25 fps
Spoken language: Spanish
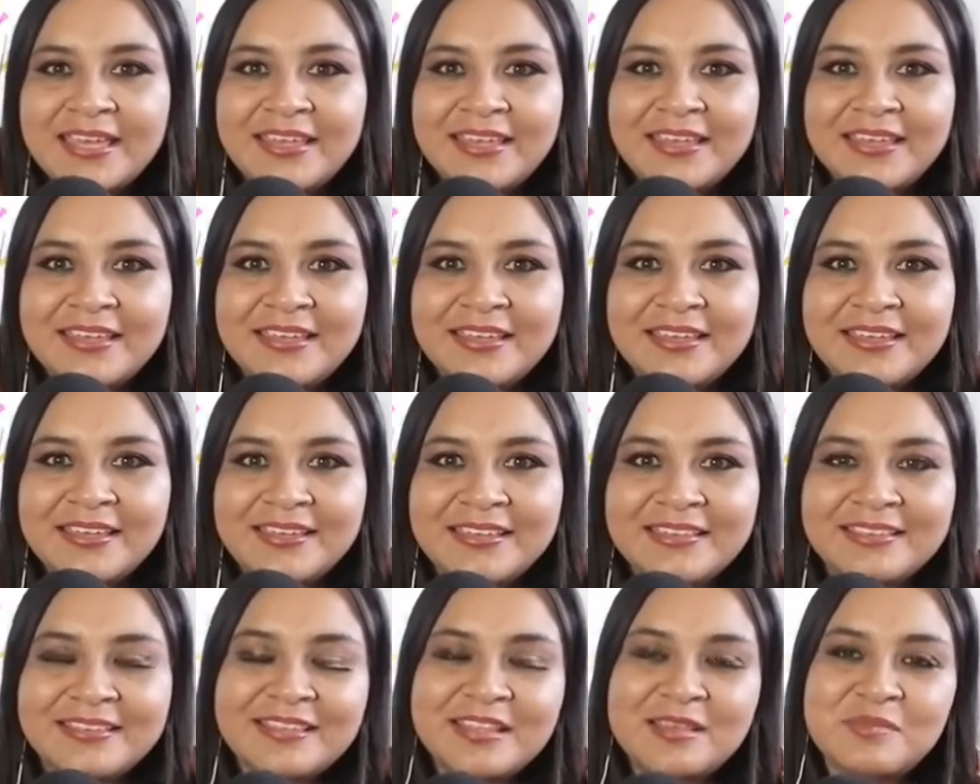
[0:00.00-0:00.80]

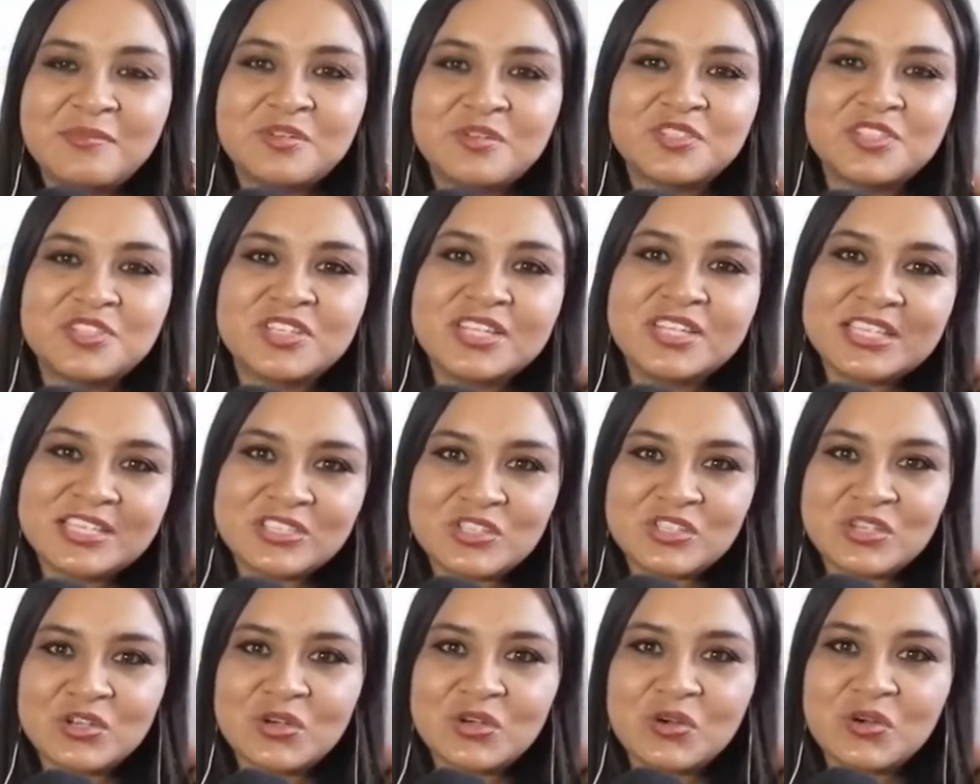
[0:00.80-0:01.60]
eh, dimos
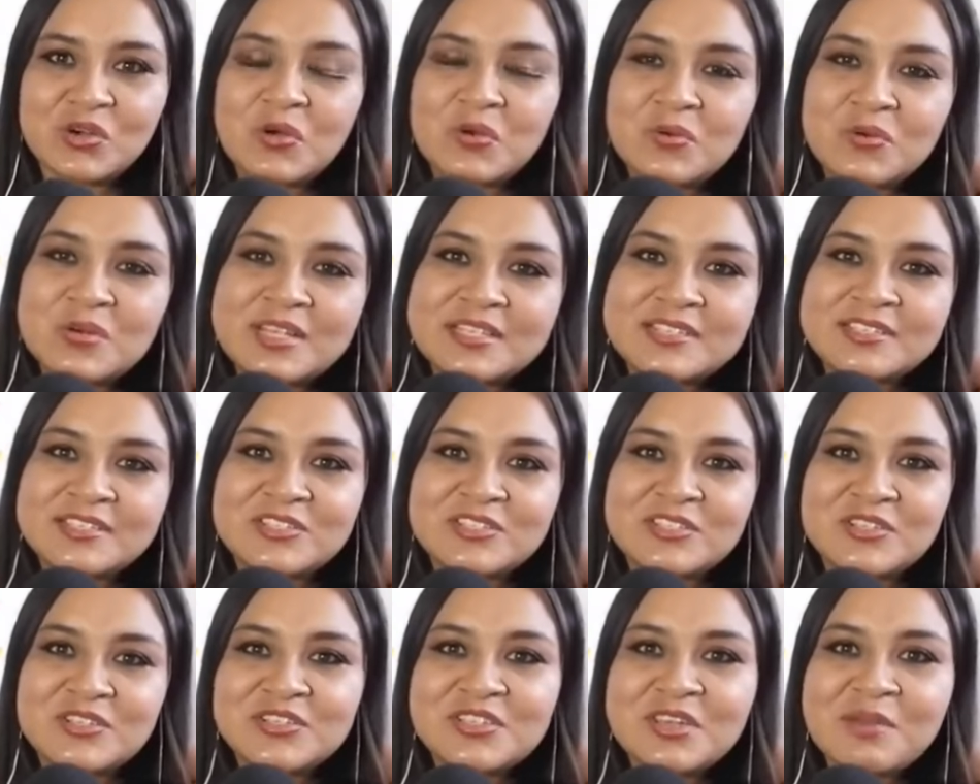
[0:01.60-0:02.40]
inicio con
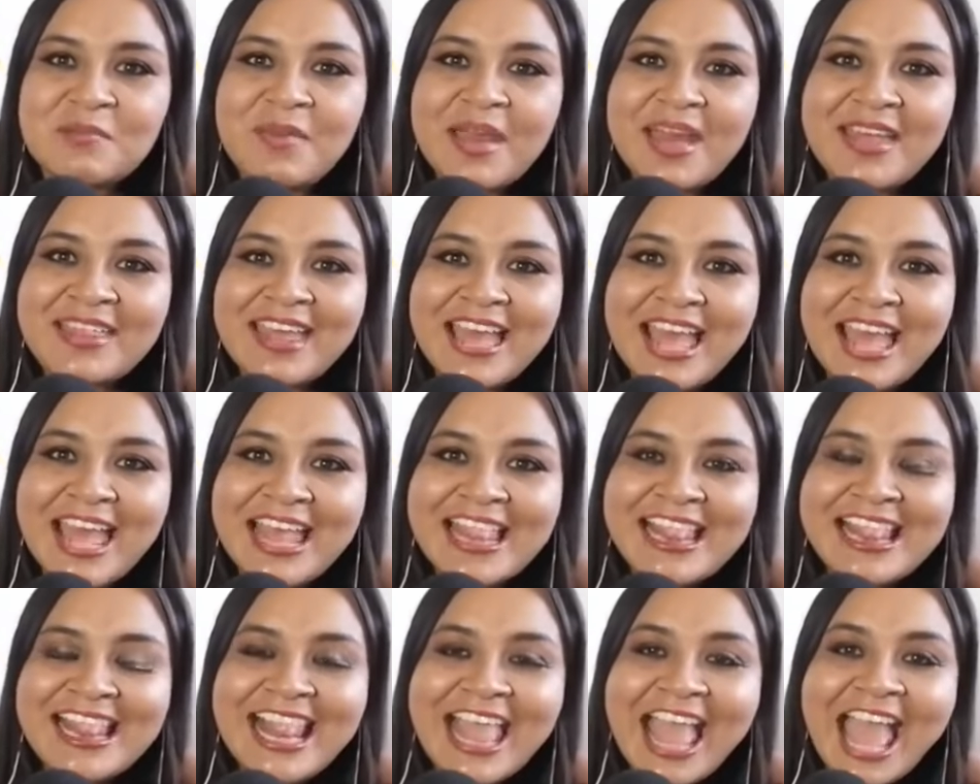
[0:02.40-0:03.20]
una sección
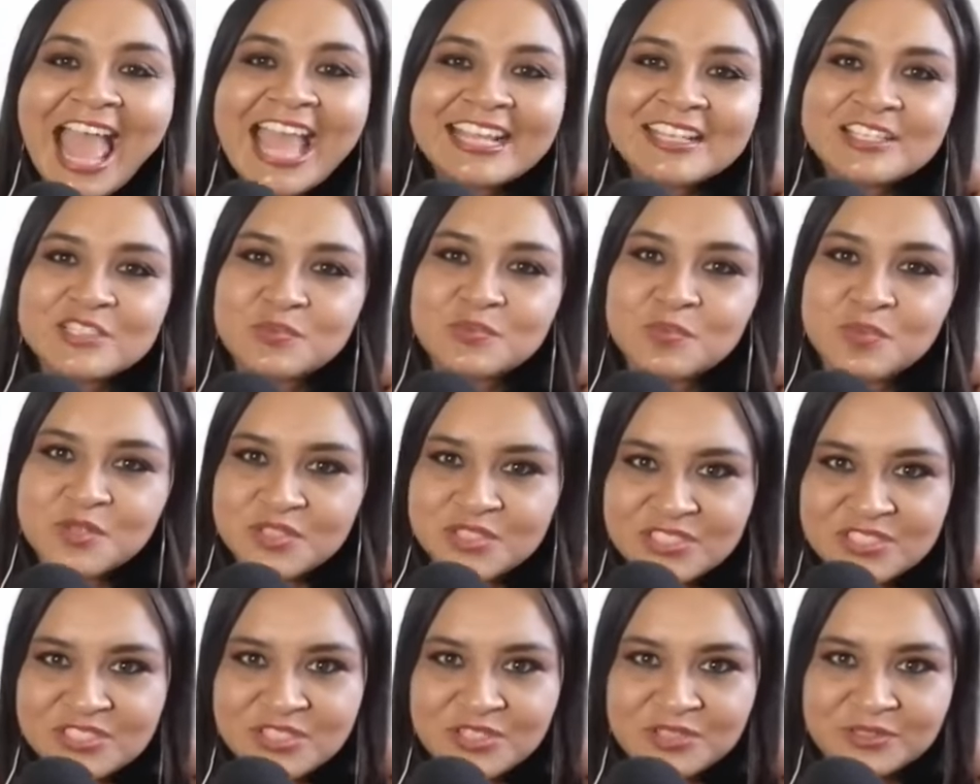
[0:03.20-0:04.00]
llamada La
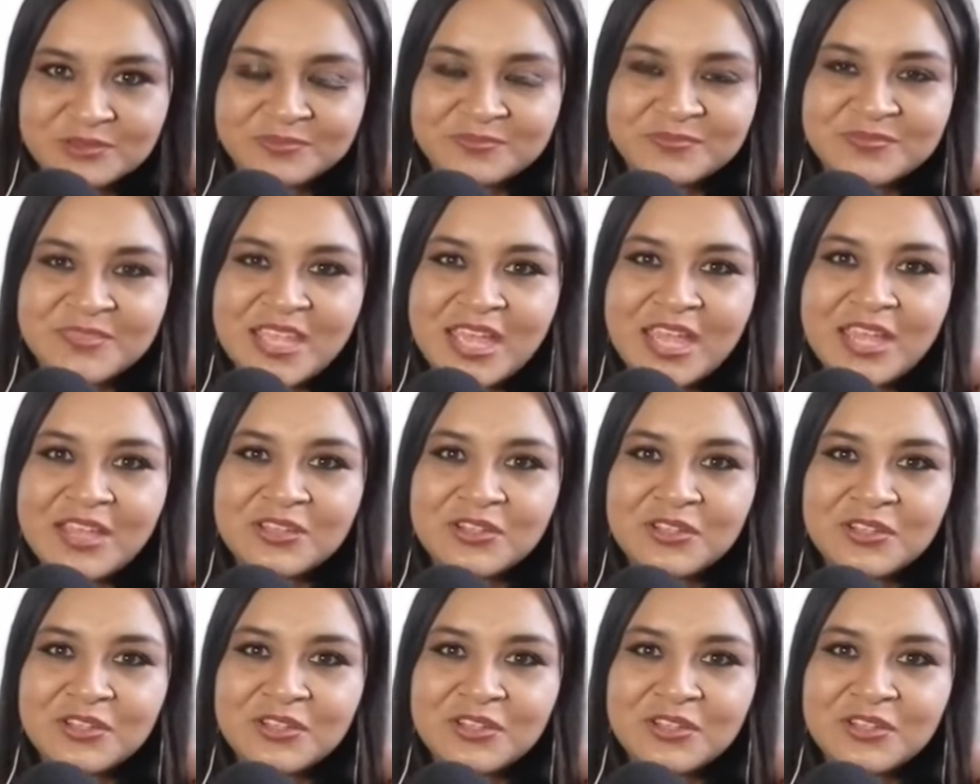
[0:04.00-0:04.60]
Exposición,